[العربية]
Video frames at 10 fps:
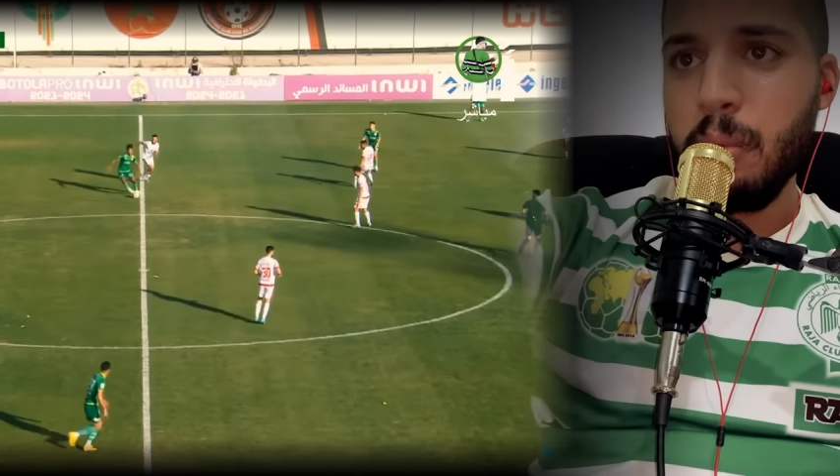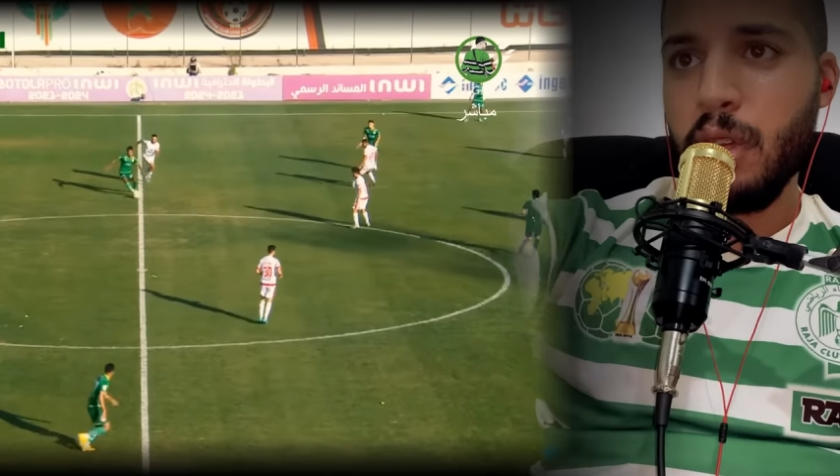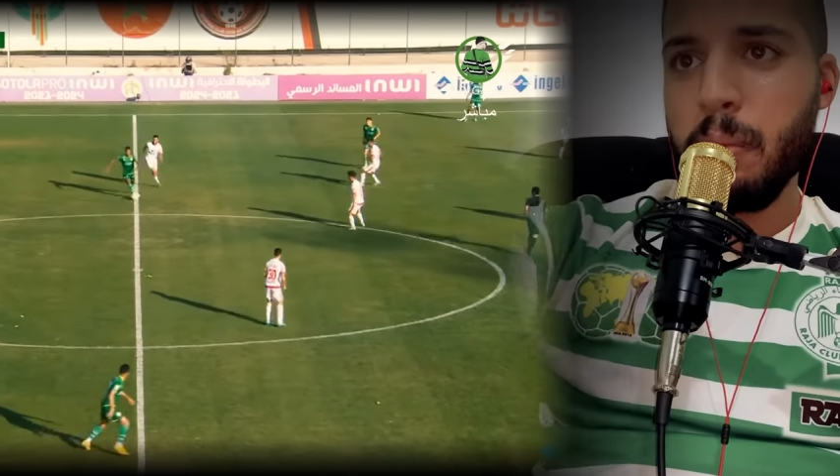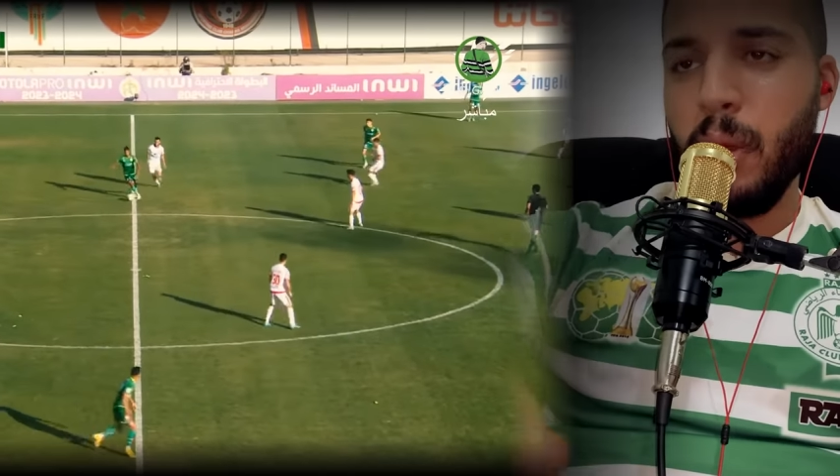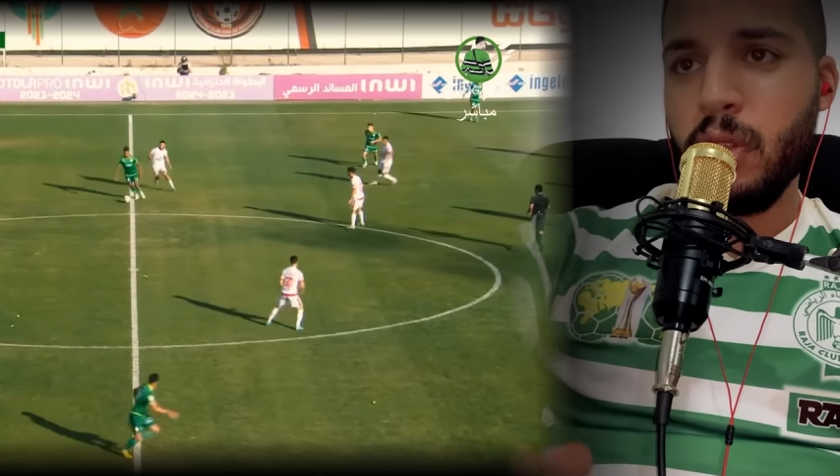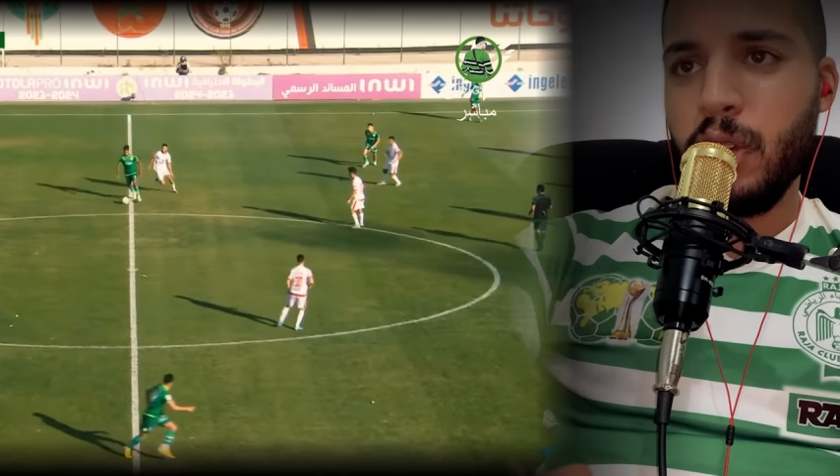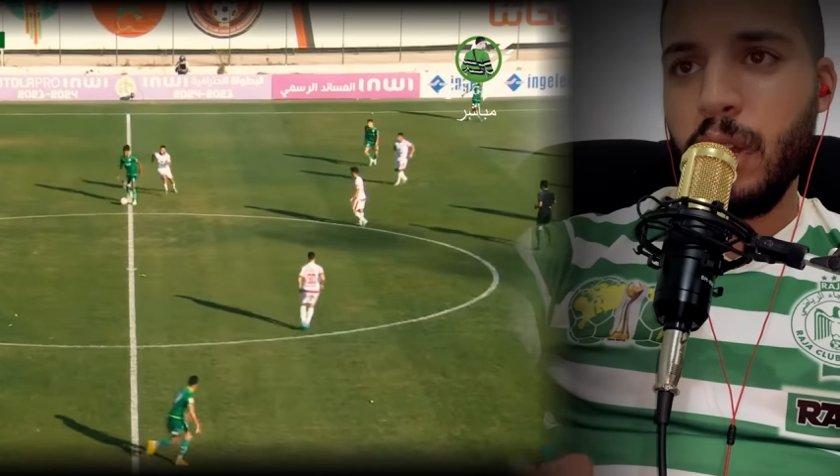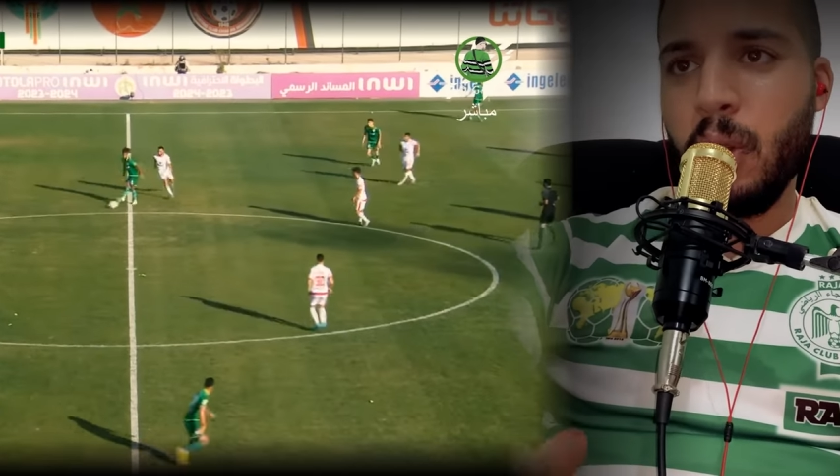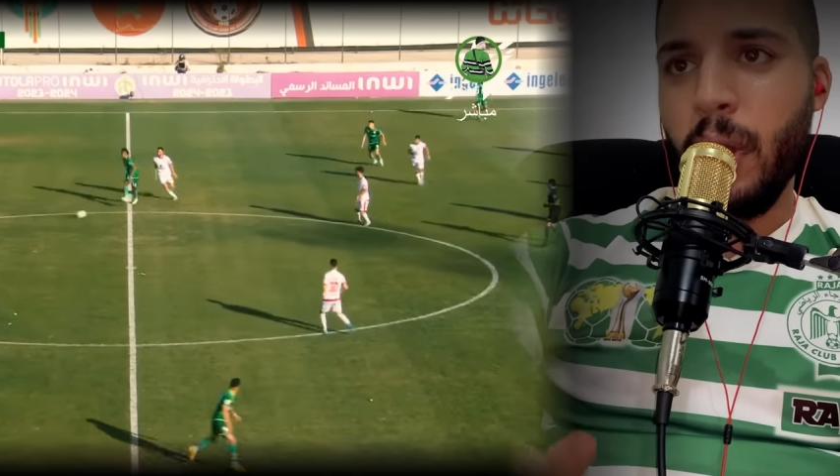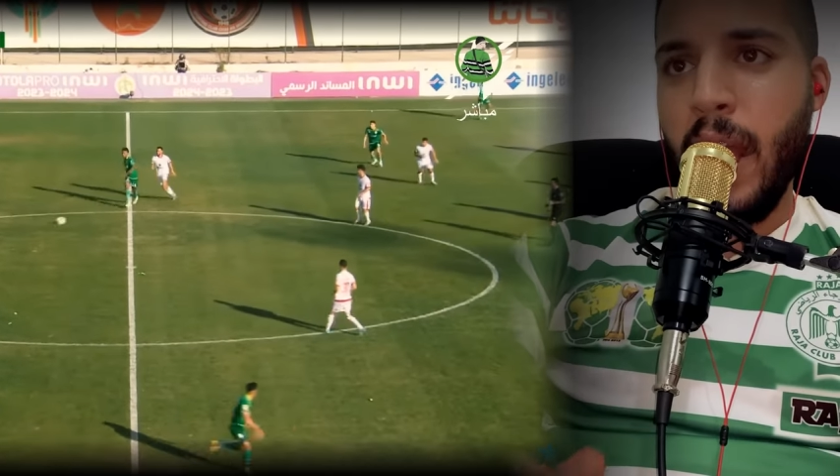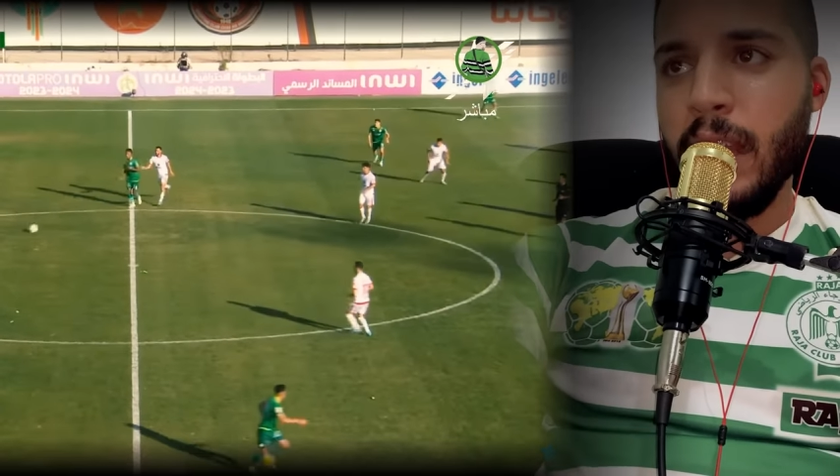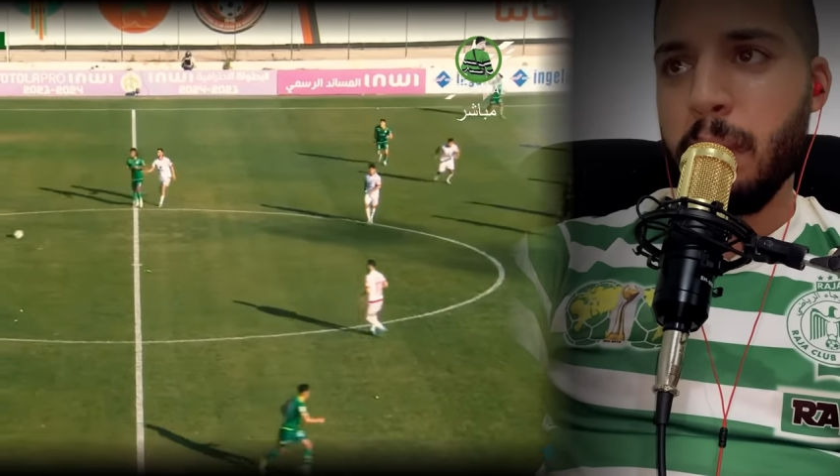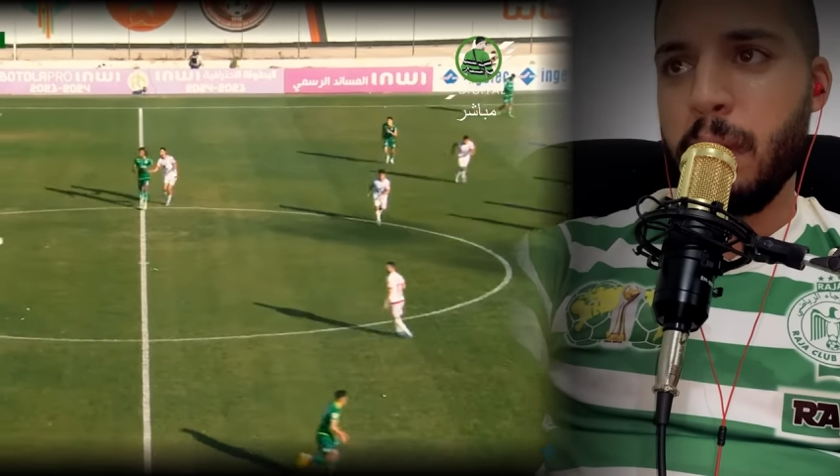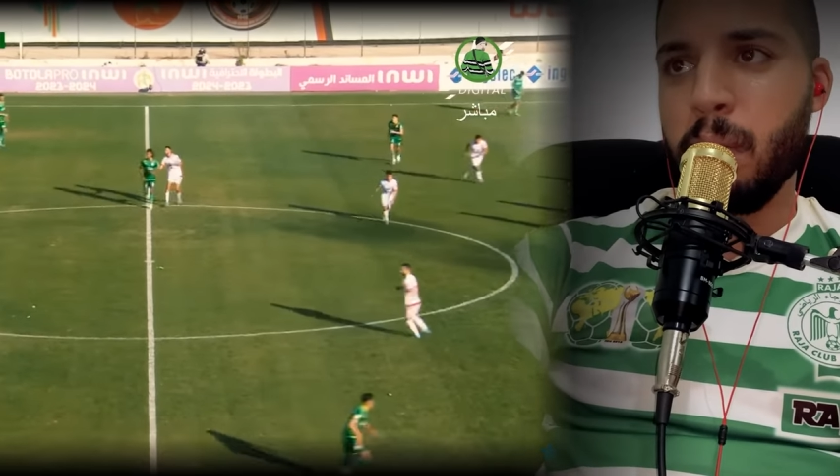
ماشي مشكل كره عند من